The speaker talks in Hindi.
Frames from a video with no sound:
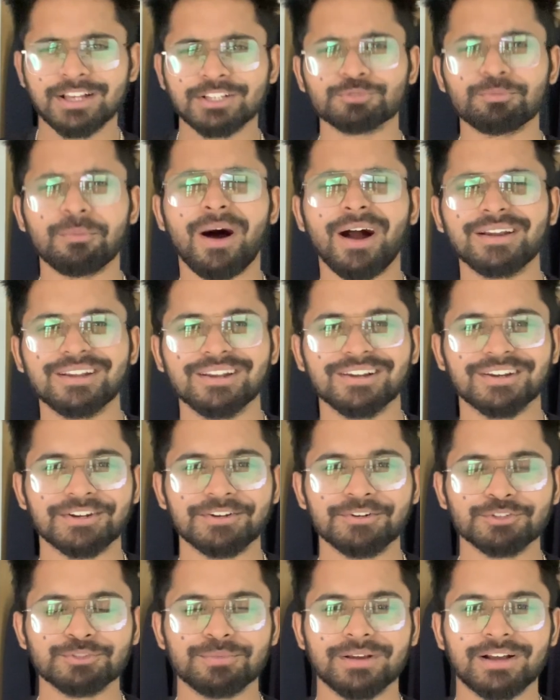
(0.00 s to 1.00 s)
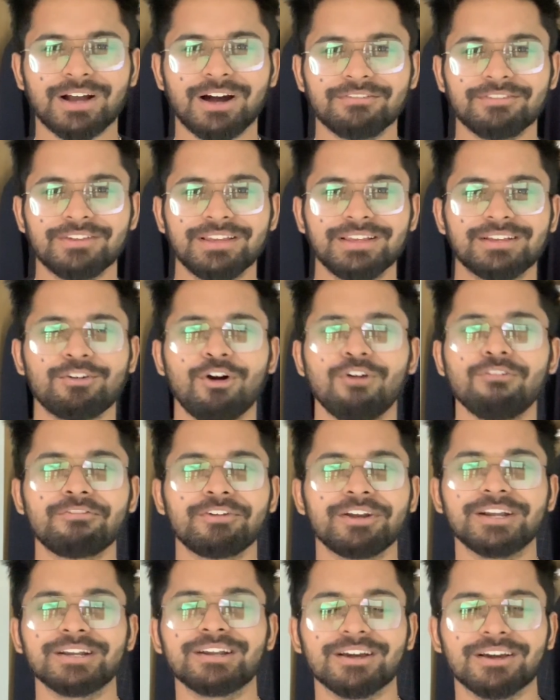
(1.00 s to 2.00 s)
स्मार्ट लग रहे हो उसमें काफ़ी
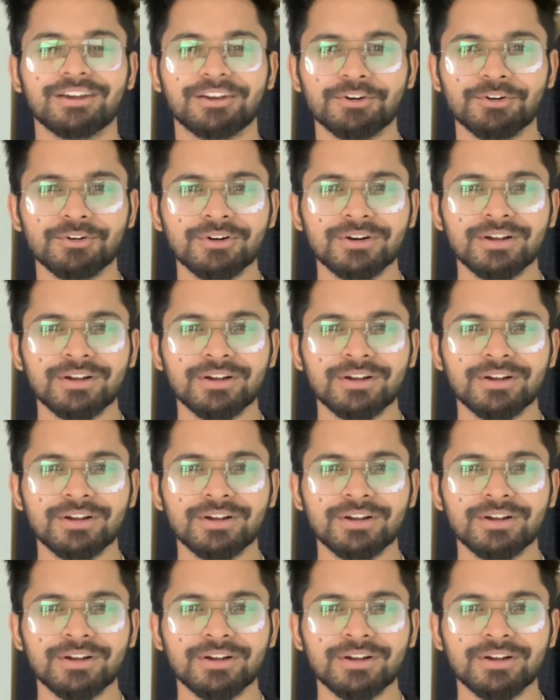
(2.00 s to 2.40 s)
कॉन्फिडेंट लग रहे हो